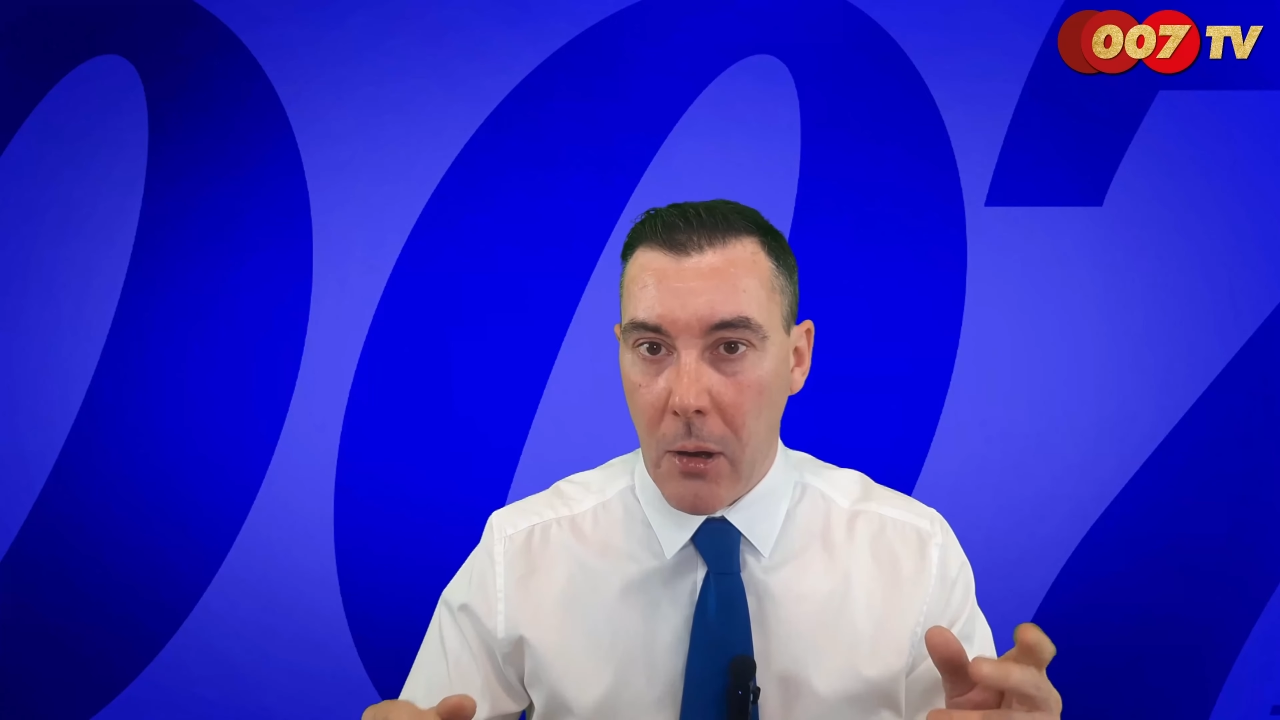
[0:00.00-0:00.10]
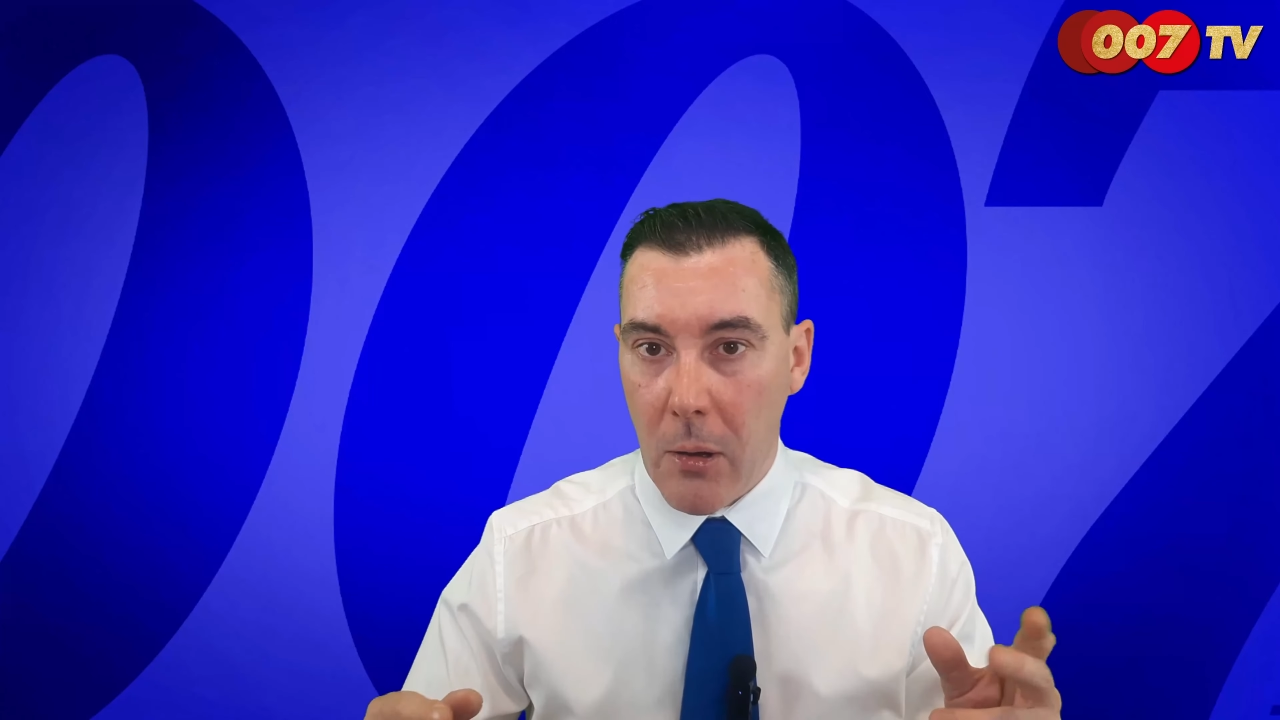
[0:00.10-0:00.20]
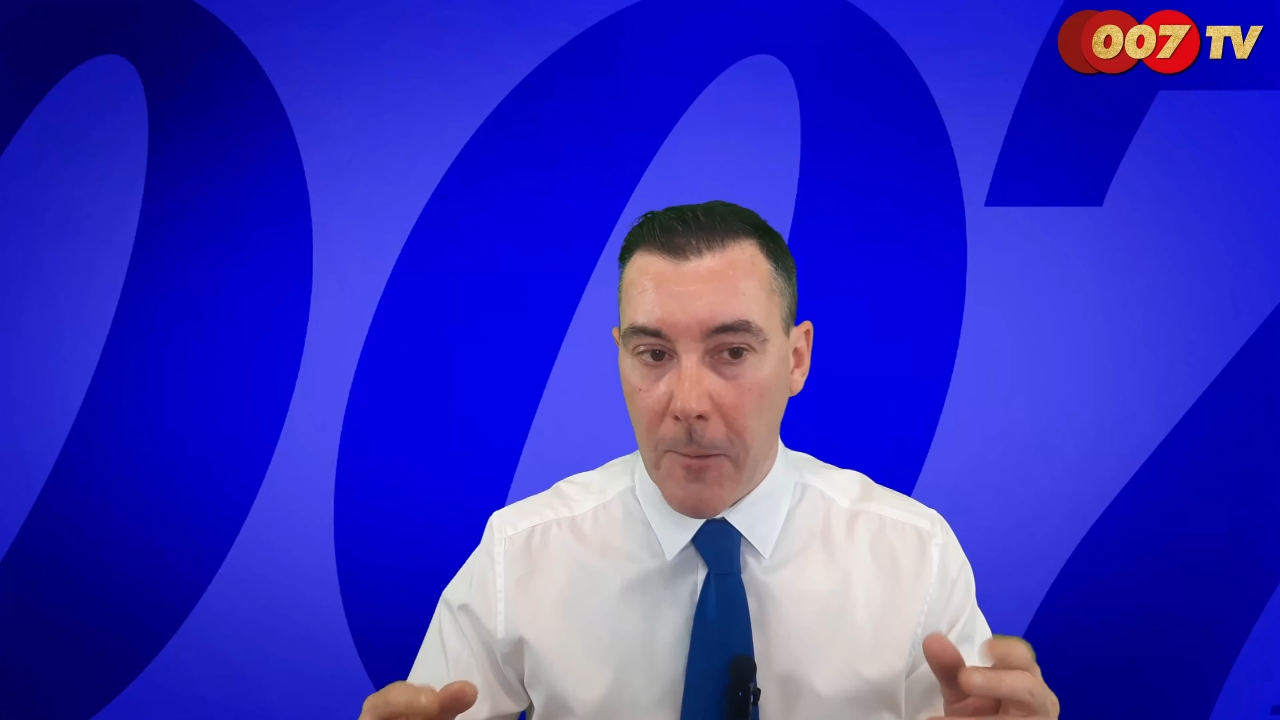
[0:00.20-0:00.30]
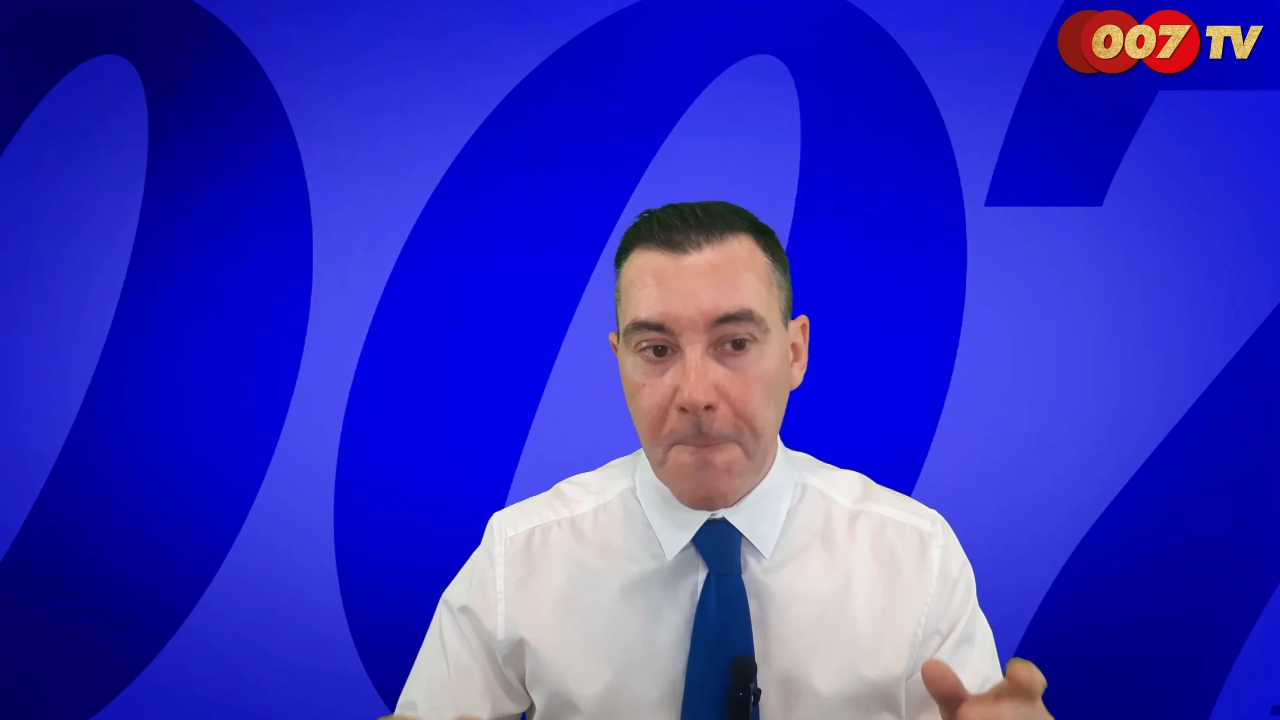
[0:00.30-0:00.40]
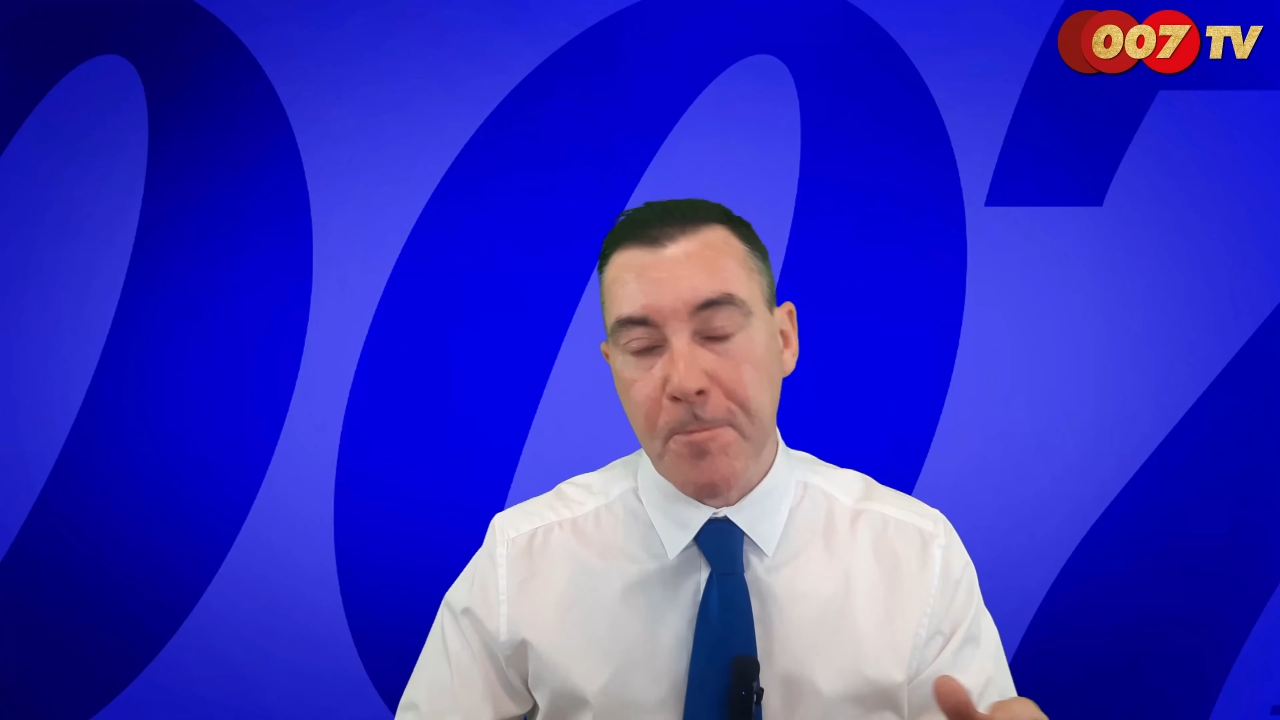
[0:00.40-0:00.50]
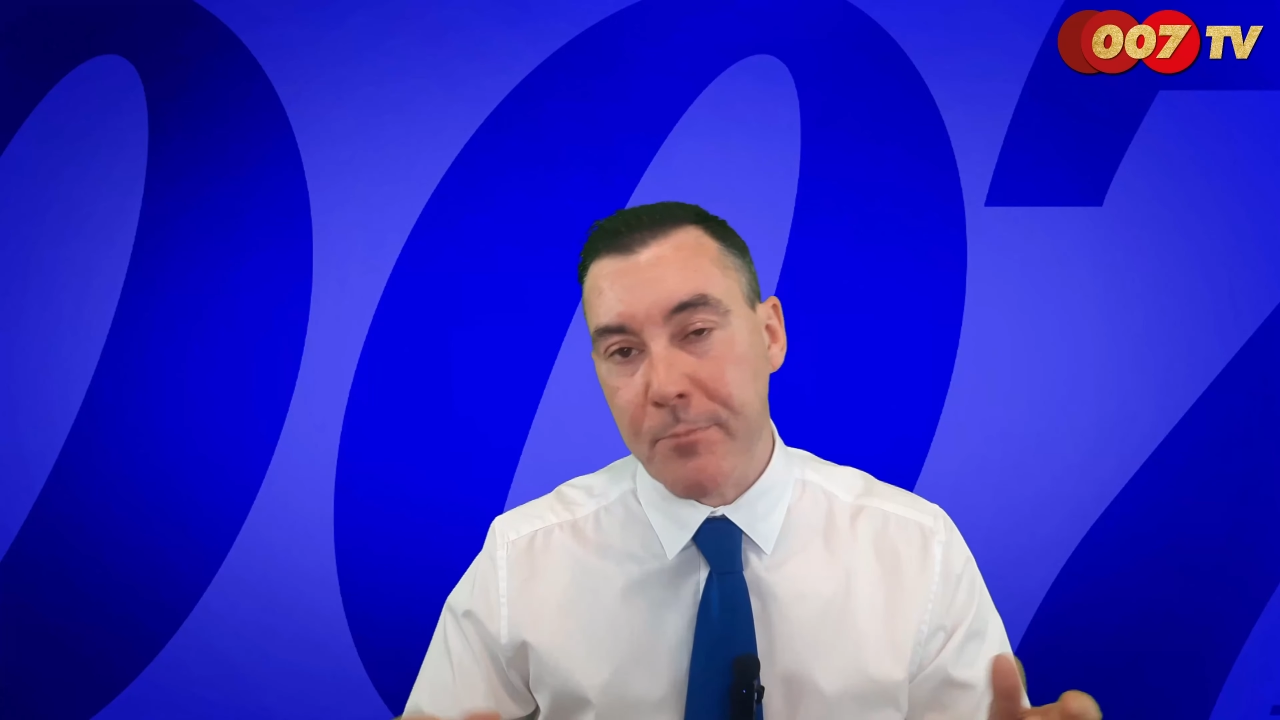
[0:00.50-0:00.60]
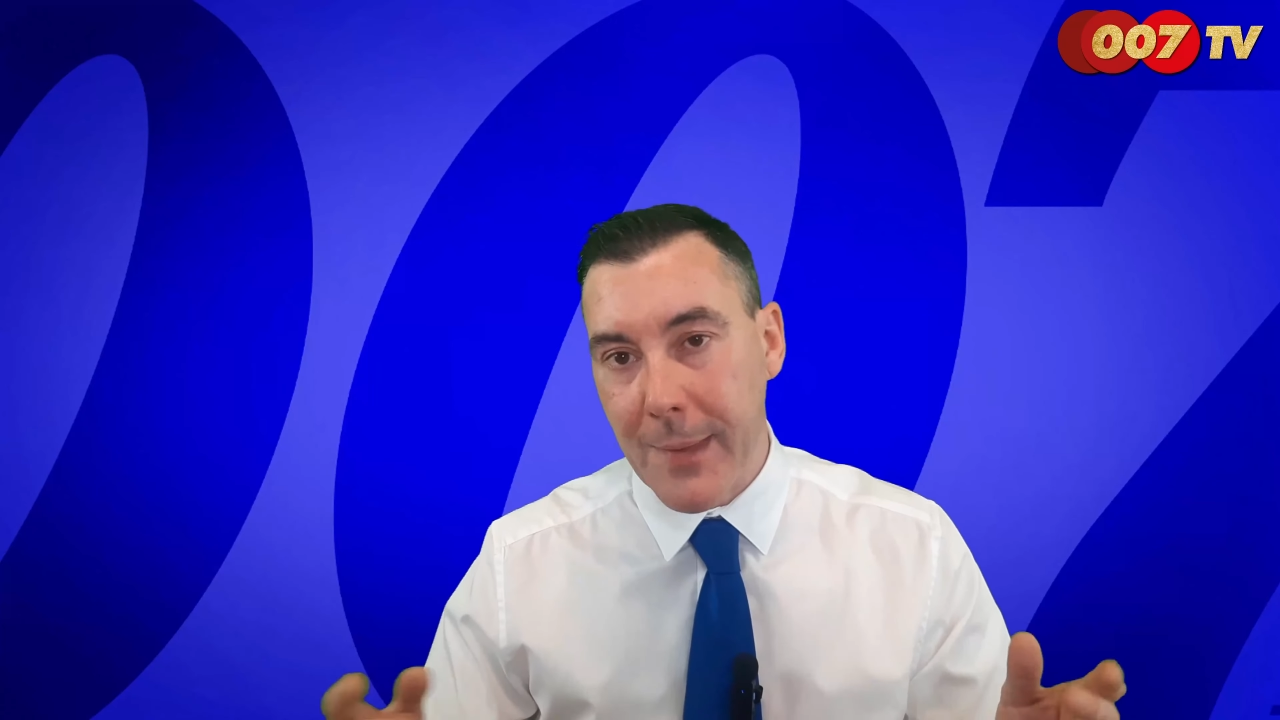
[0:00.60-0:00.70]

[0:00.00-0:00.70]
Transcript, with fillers: euh,